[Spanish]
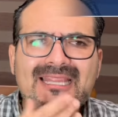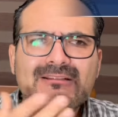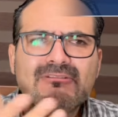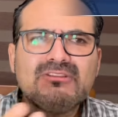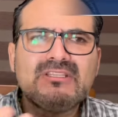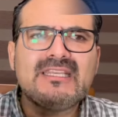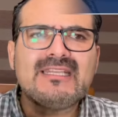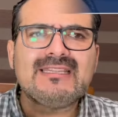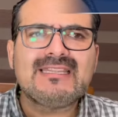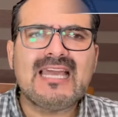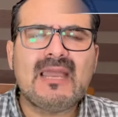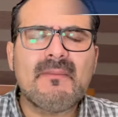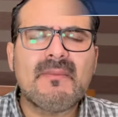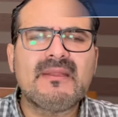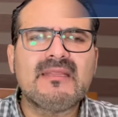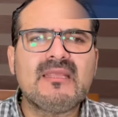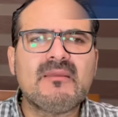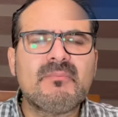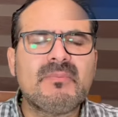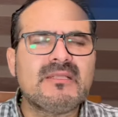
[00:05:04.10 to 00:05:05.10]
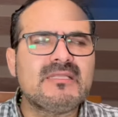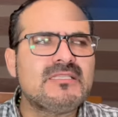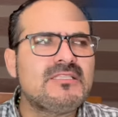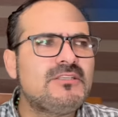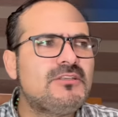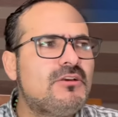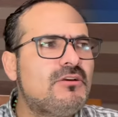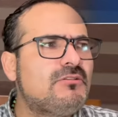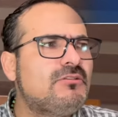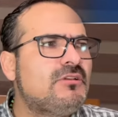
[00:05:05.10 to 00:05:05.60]
de un dictamen de
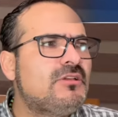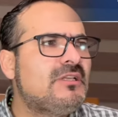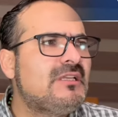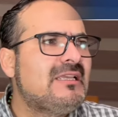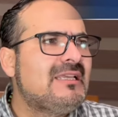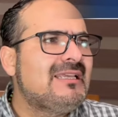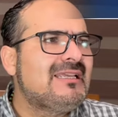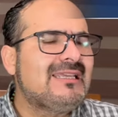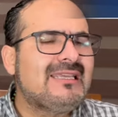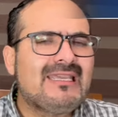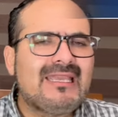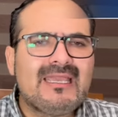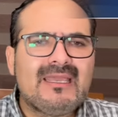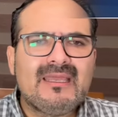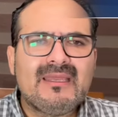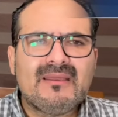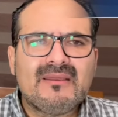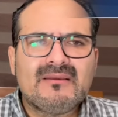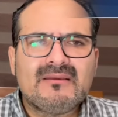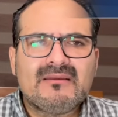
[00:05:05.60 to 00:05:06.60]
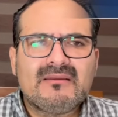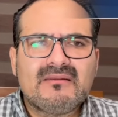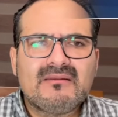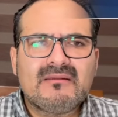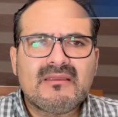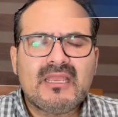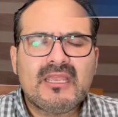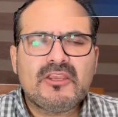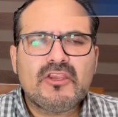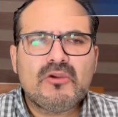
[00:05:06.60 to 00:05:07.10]
pensión que
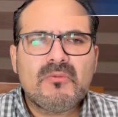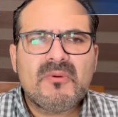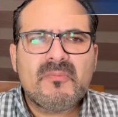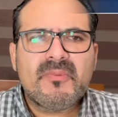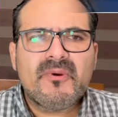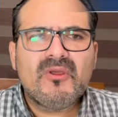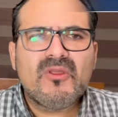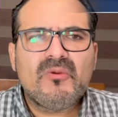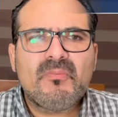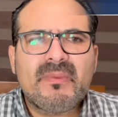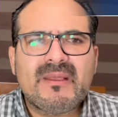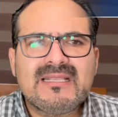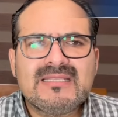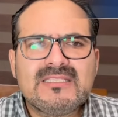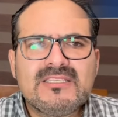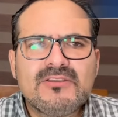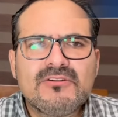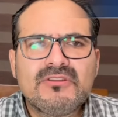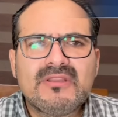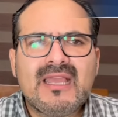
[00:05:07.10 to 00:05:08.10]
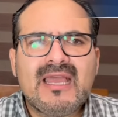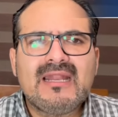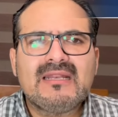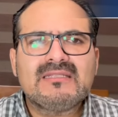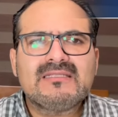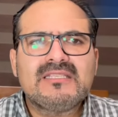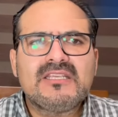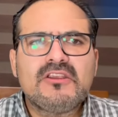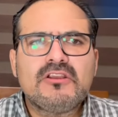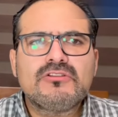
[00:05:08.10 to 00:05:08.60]
que yo me puedo pensionar
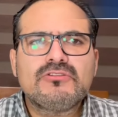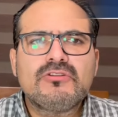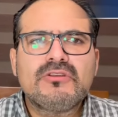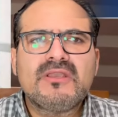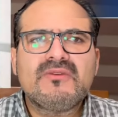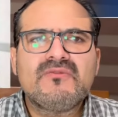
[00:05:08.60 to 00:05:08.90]
si yo estoy